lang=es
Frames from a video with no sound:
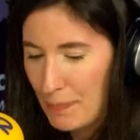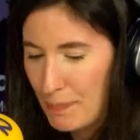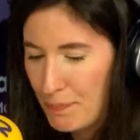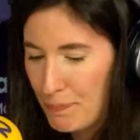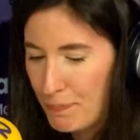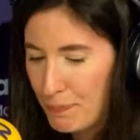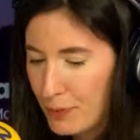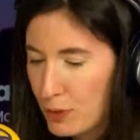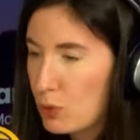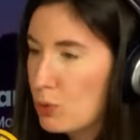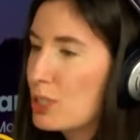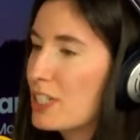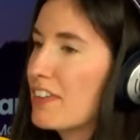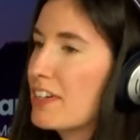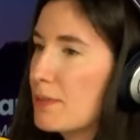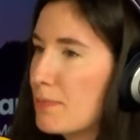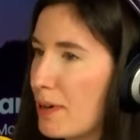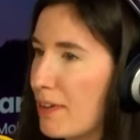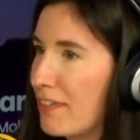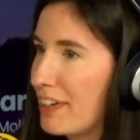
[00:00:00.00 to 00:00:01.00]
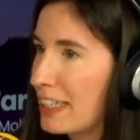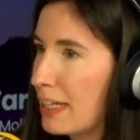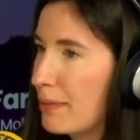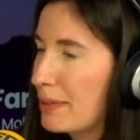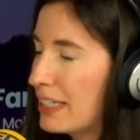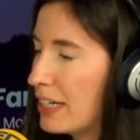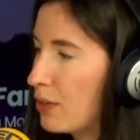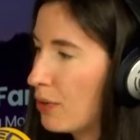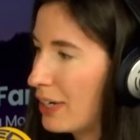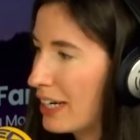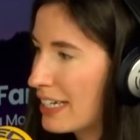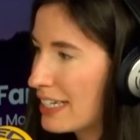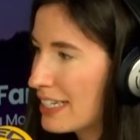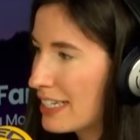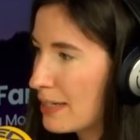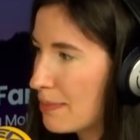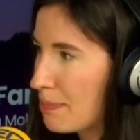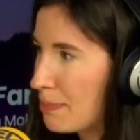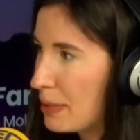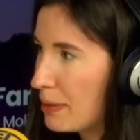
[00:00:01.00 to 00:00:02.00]
em, tú sabes perfectamente lo que
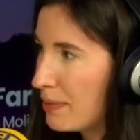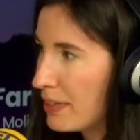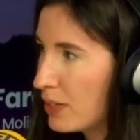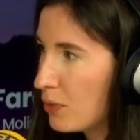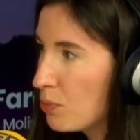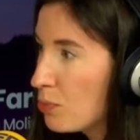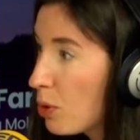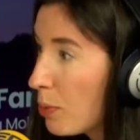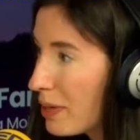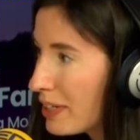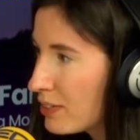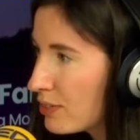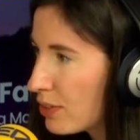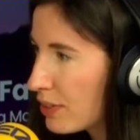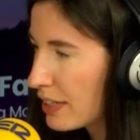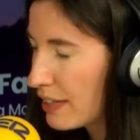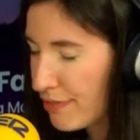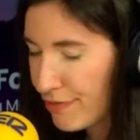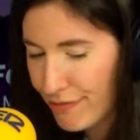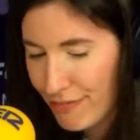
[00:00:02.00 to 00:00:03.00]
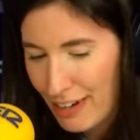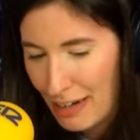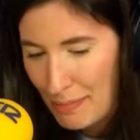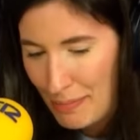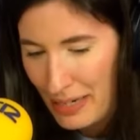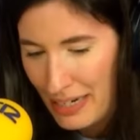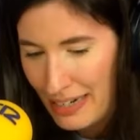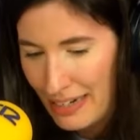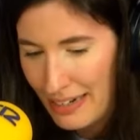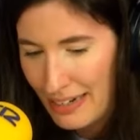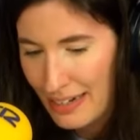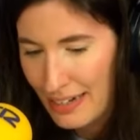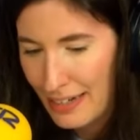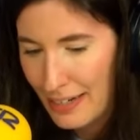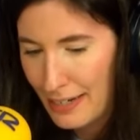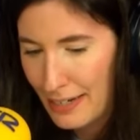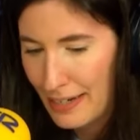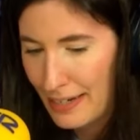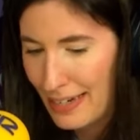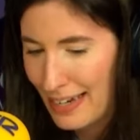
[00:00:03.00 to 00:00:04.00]
es vivir un momento de fama
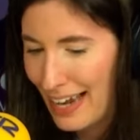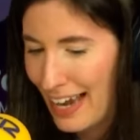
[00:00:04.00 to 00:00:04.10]
eh,